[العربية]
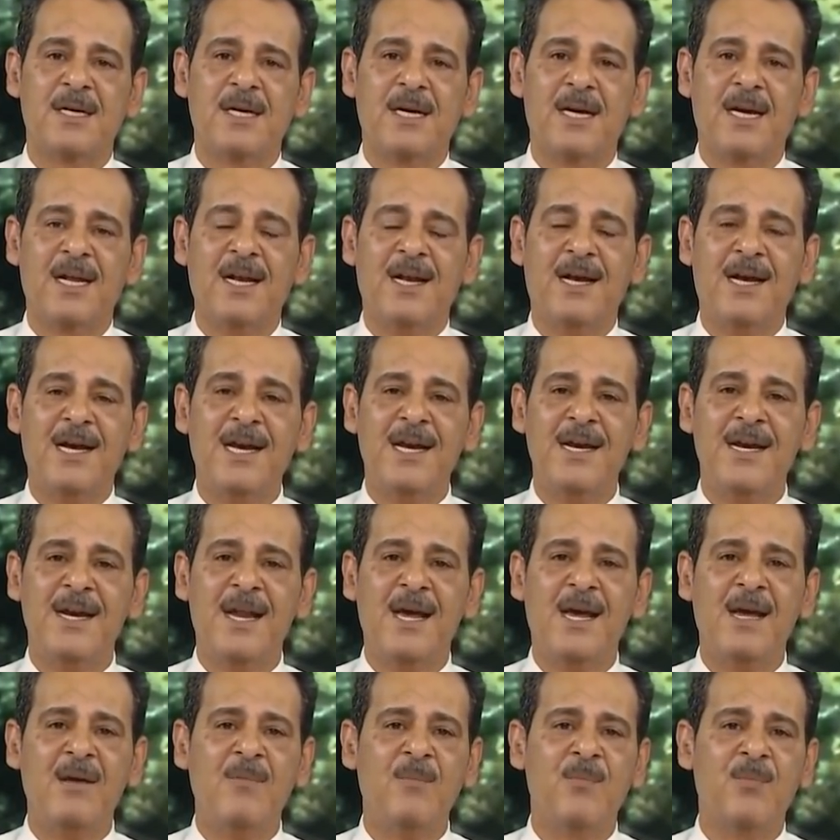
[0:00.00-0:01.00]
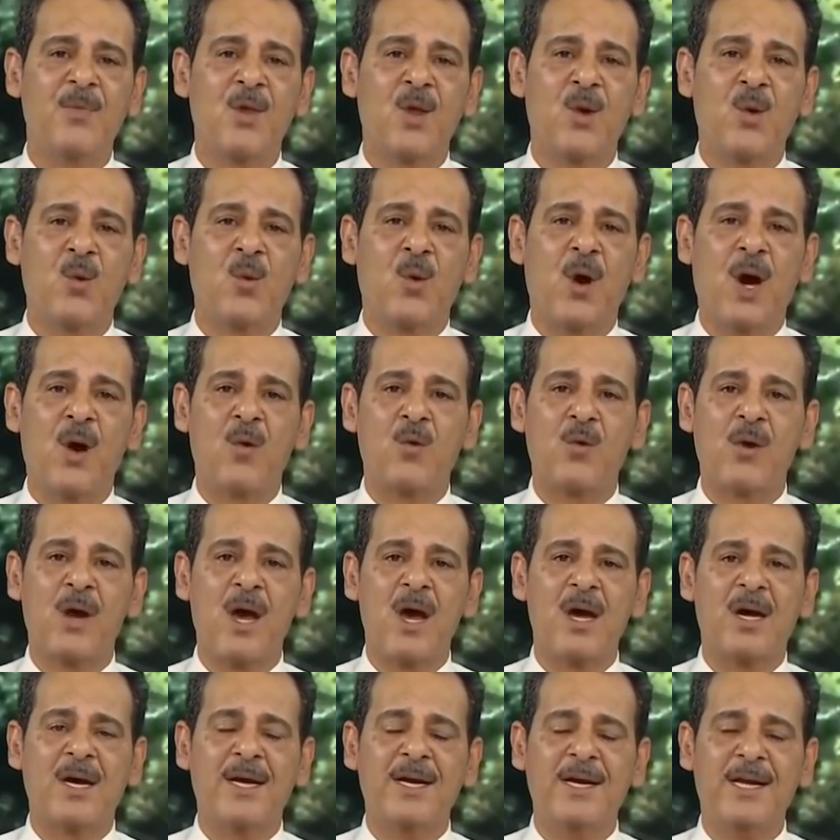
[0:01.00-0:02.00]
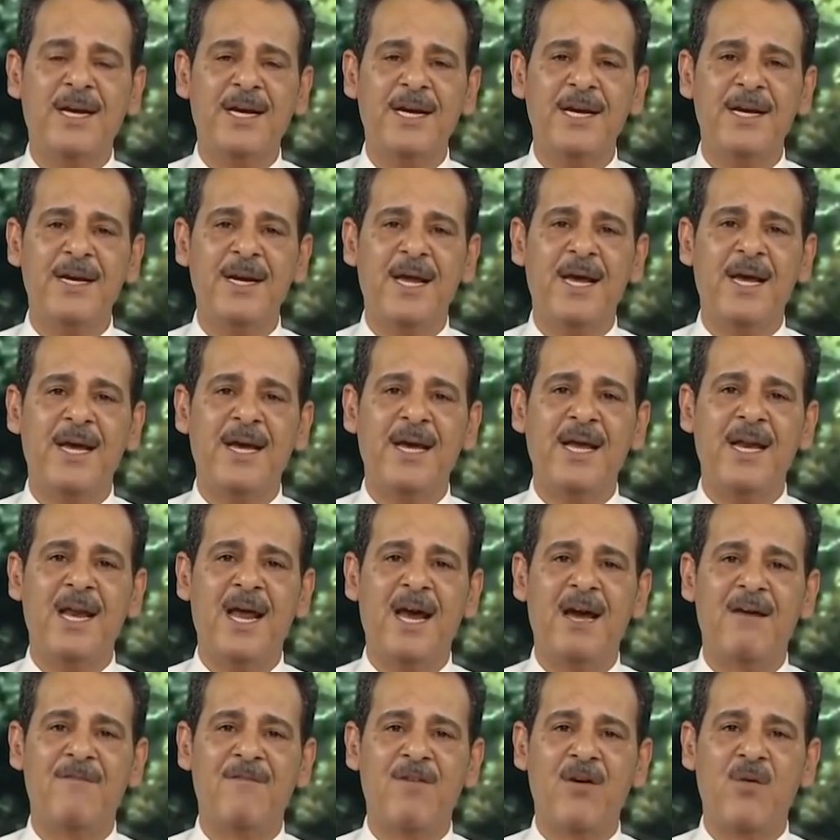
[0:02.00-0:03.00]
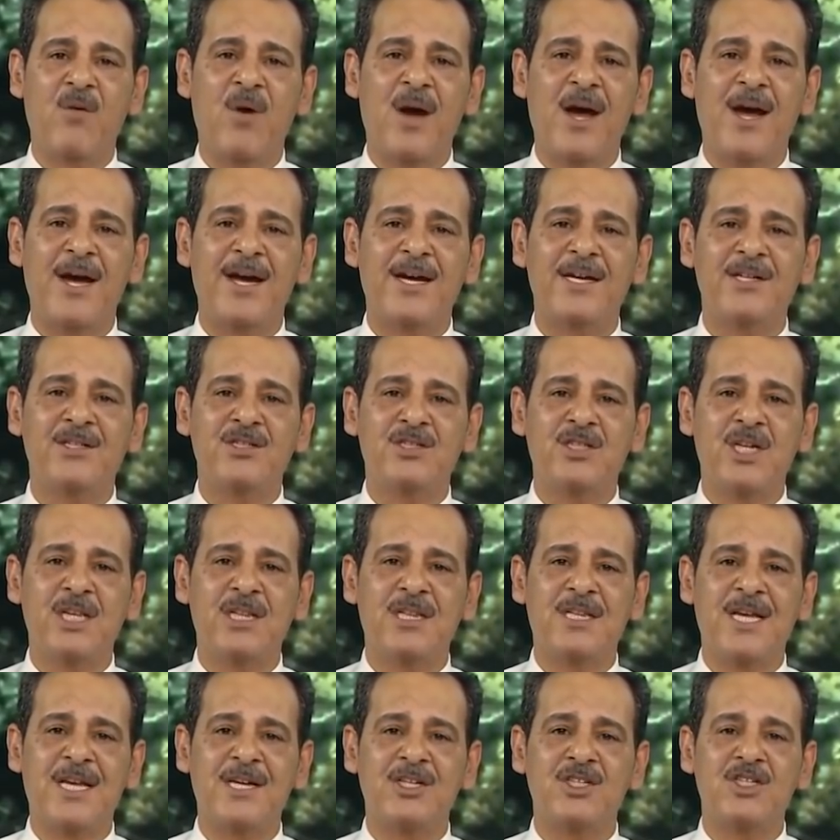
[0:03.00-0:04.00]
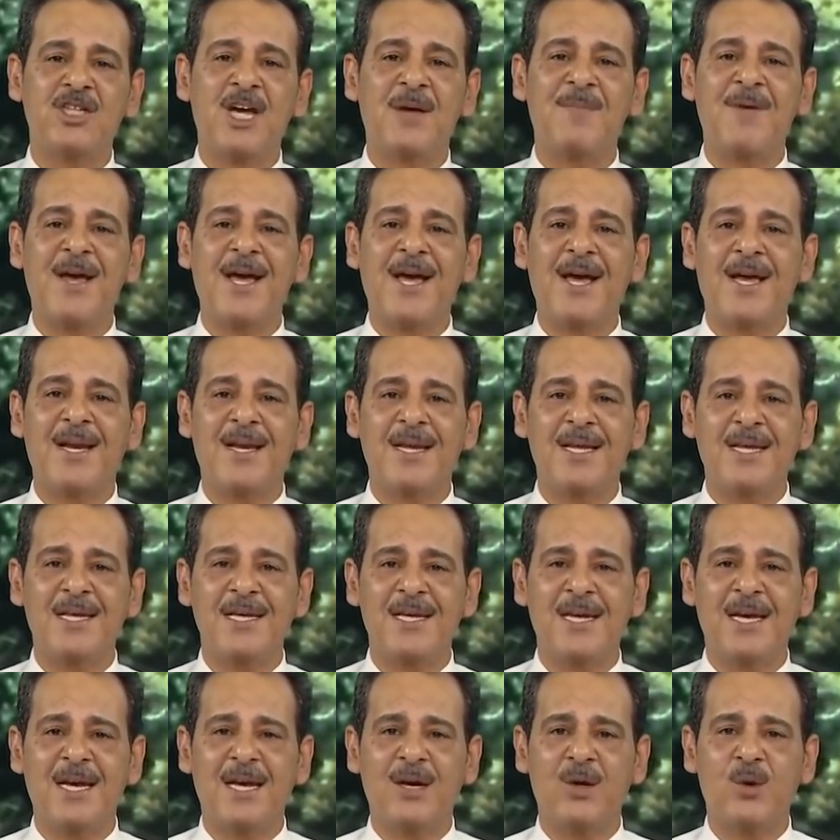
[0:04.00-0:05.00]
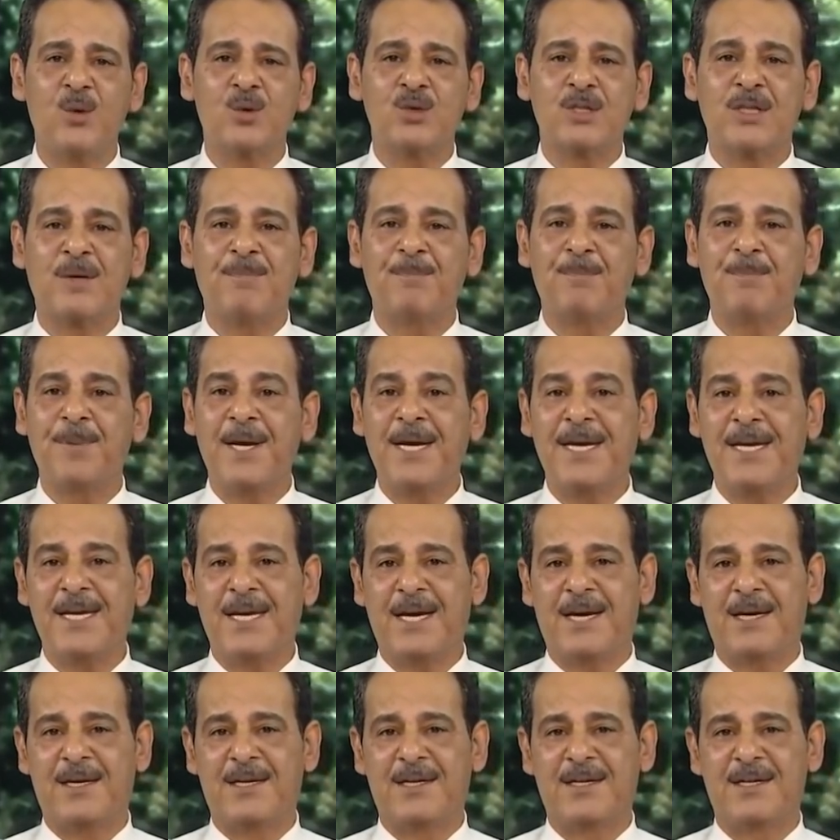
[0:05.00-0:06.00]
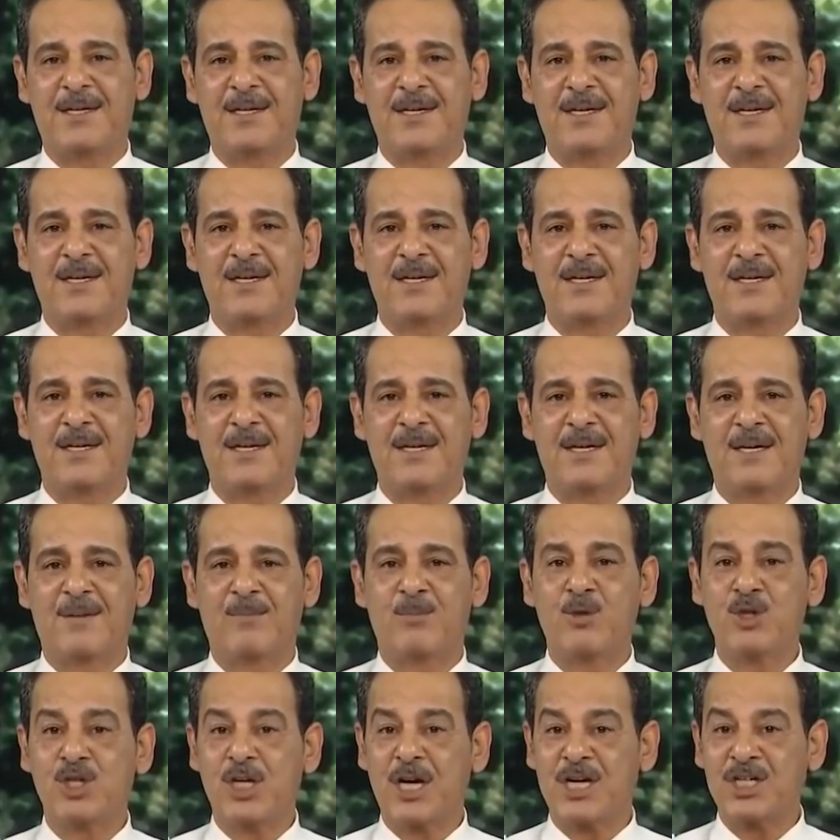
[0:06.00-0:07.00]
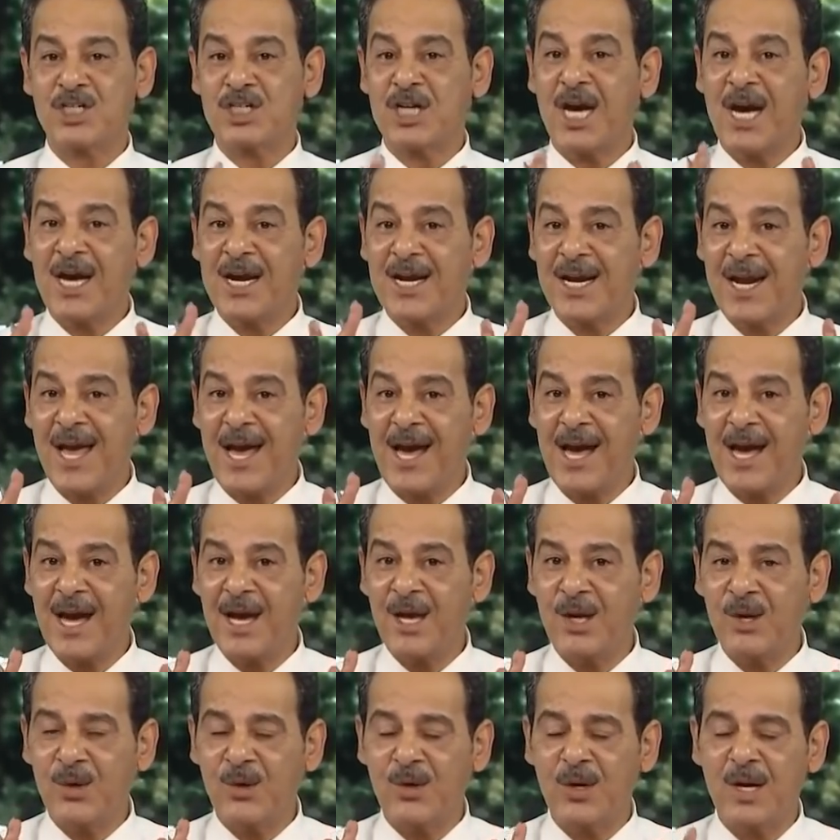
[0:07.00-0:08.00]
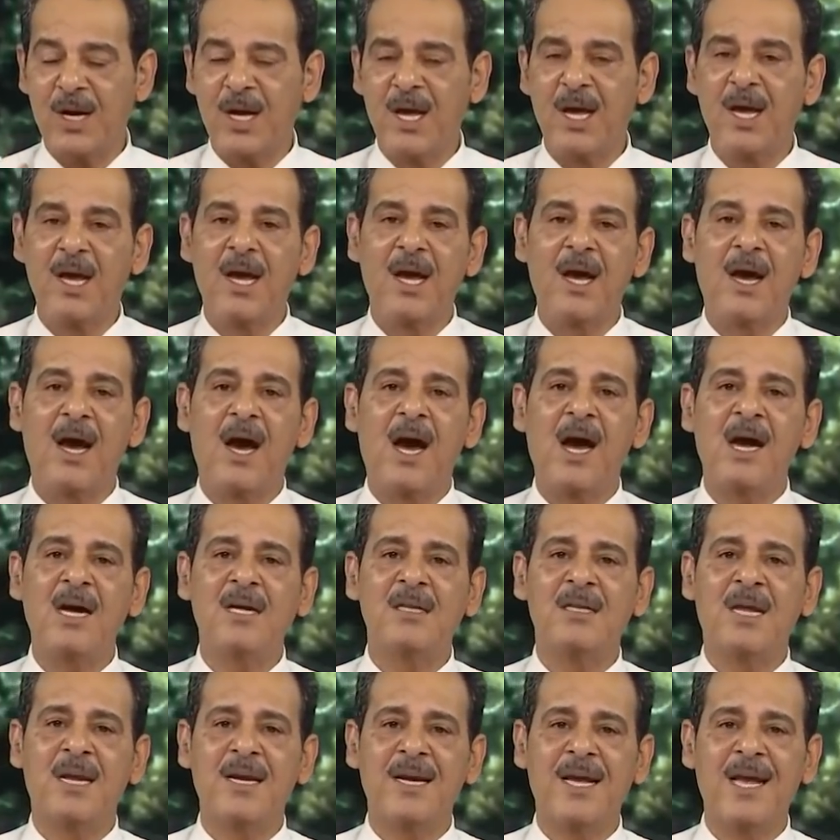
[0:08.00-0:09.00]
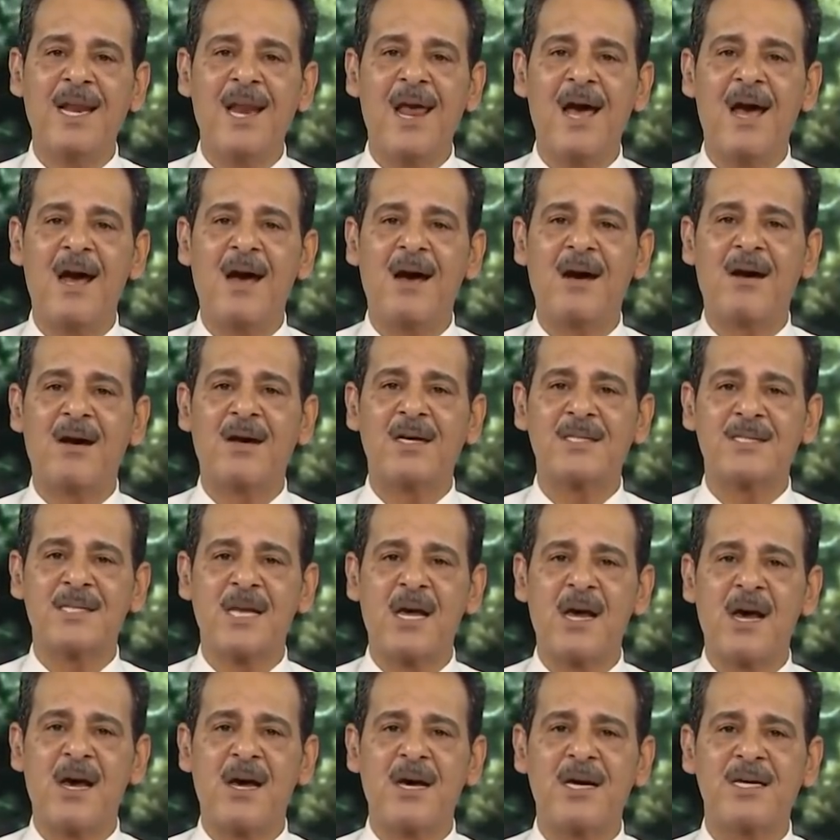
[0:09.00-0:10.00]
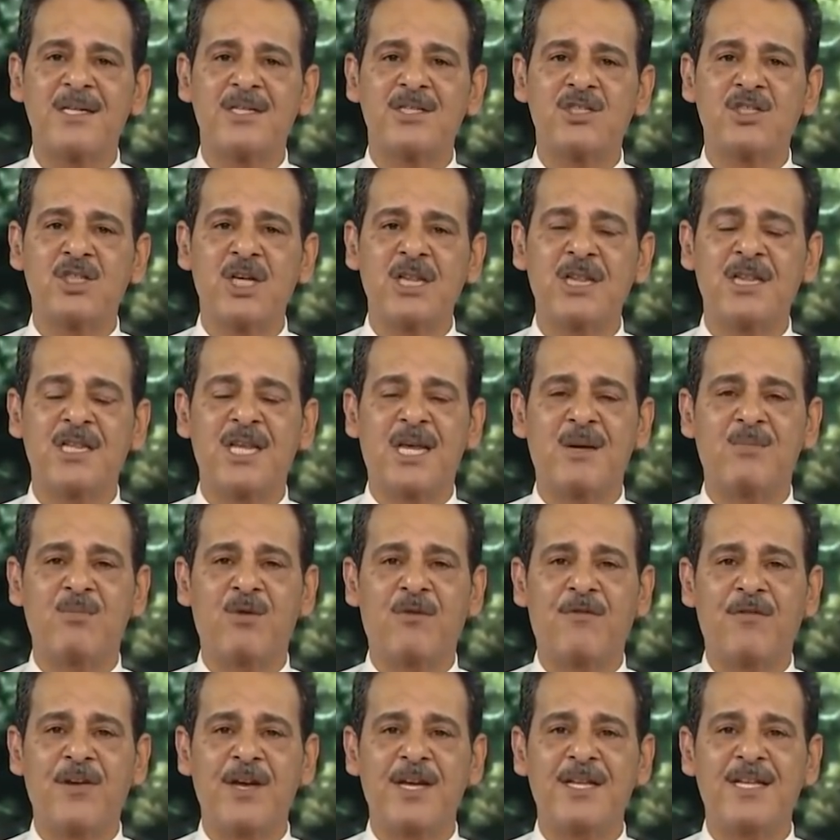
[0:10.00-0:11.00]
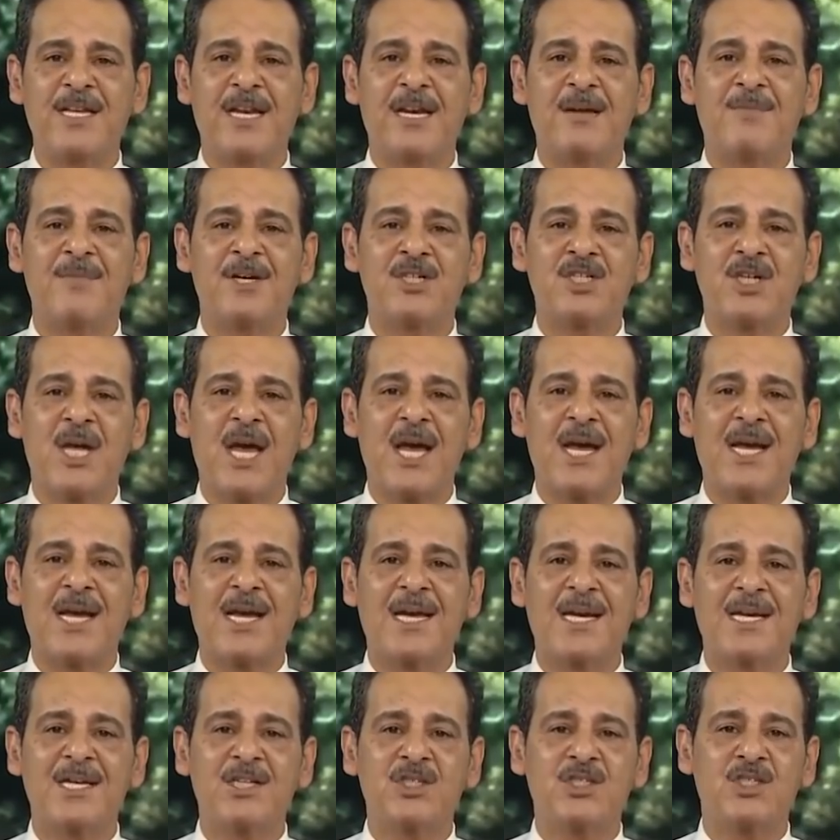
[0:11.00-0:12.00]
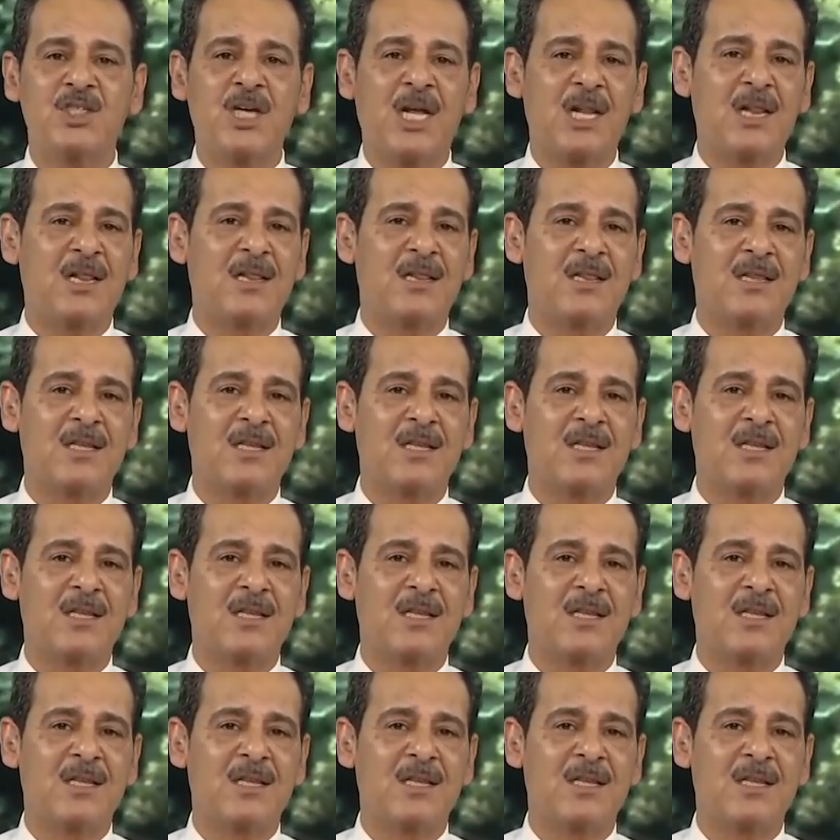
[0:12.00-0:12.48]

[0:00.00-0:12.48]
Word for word: الحنة وأوراق الحنة إلها فوائد جدا جمالية وطبية مش للشعر لحاله أيضا إلها خصائص جدا مفيدة لمشاكل الجلد